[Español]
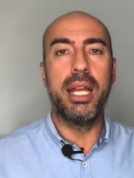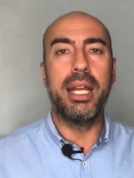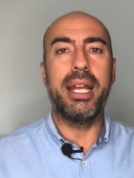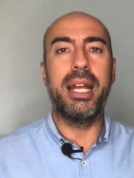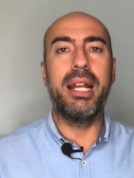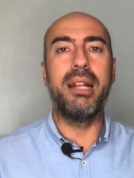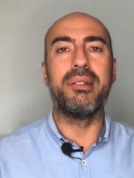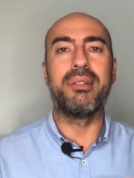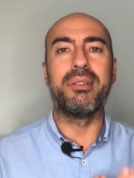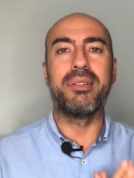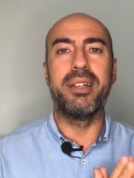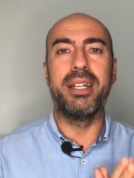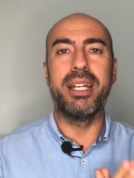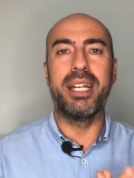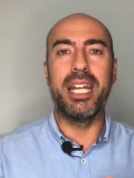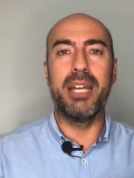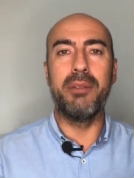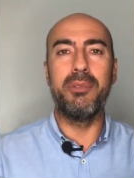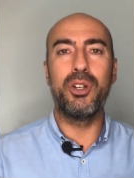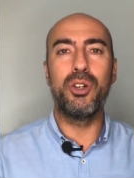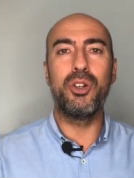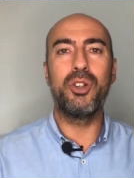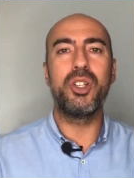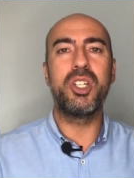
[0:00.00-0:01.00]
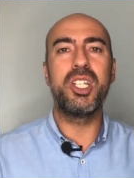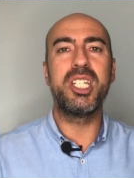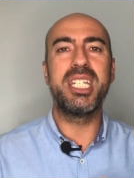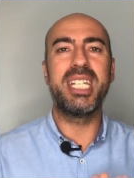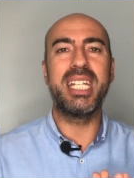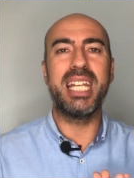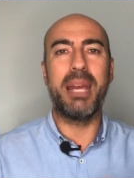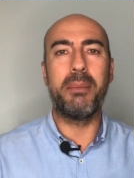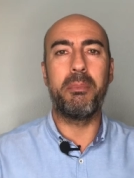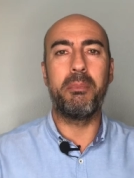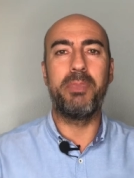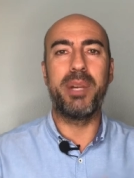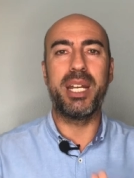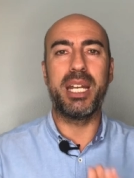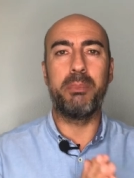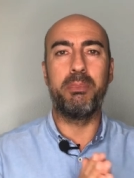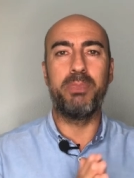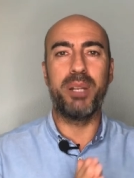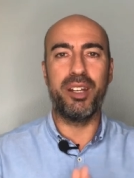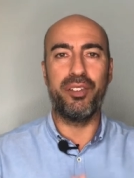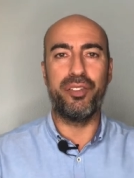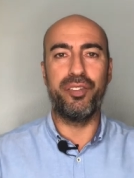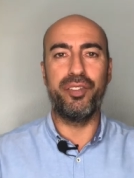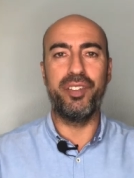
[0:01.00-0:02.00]
el cerebro siempre
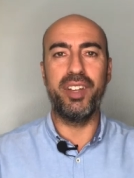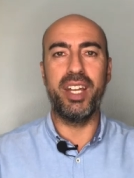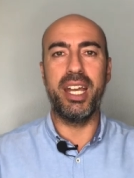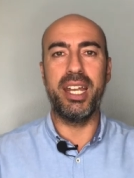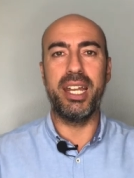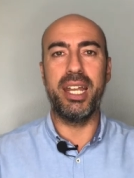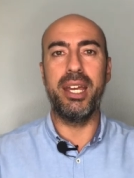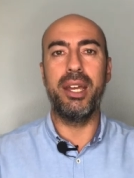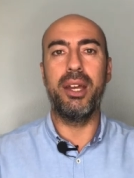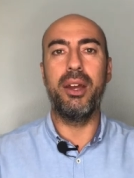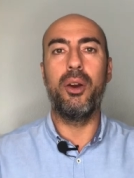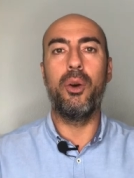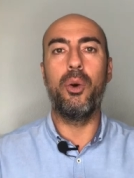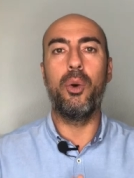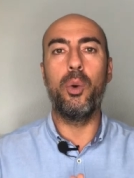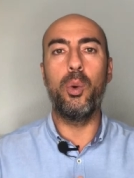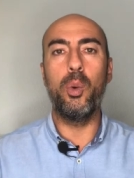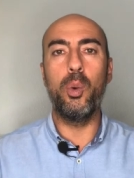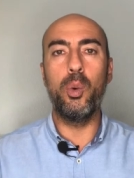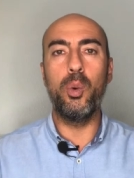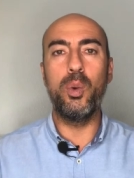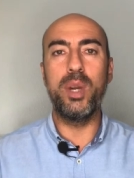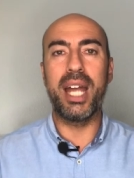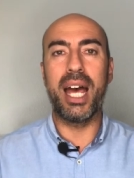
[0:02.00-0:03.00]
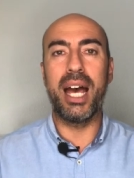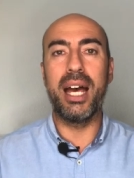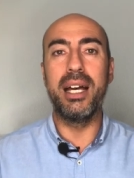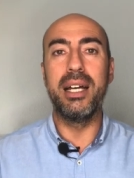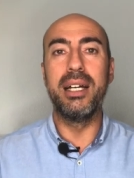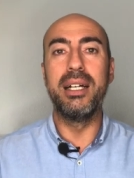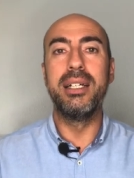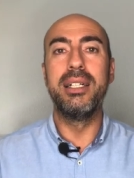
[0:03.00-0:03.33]
prefiere una